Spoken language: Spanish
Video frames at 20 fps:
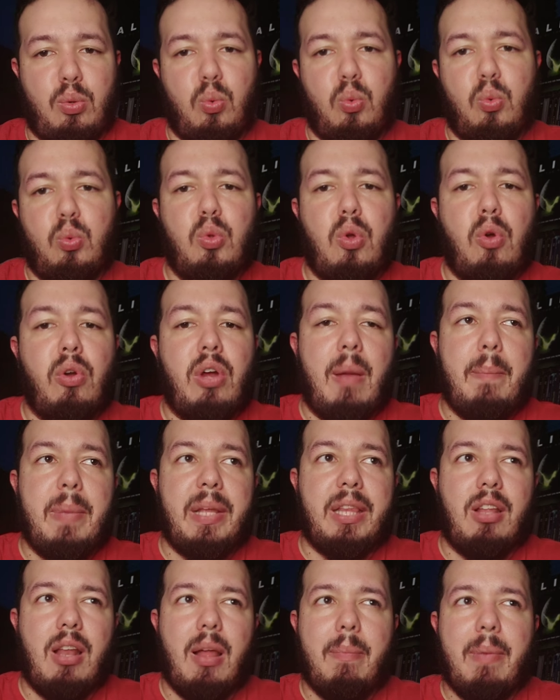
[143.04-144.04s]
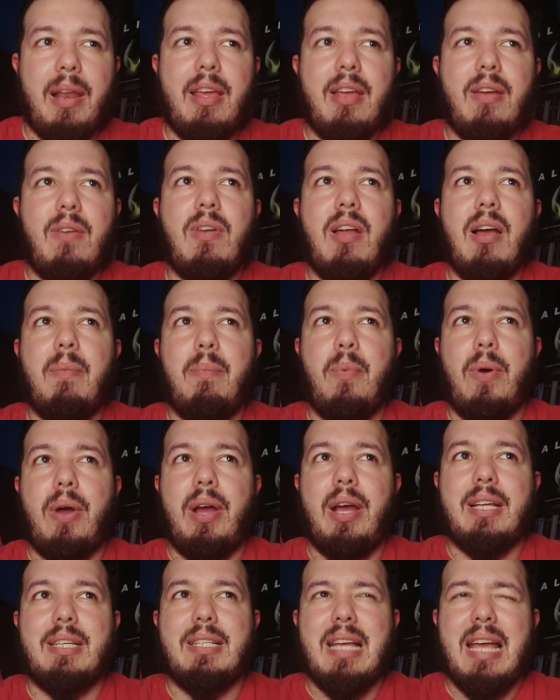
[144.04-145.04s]
tú nunca has visto la película,
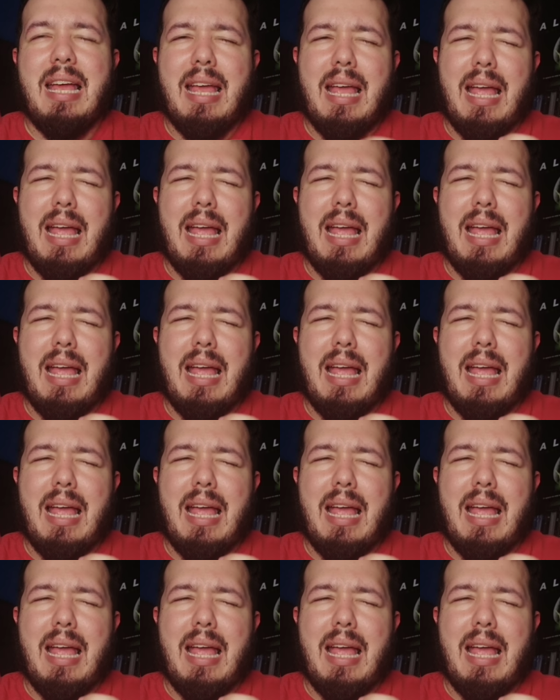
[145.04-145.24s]
pues,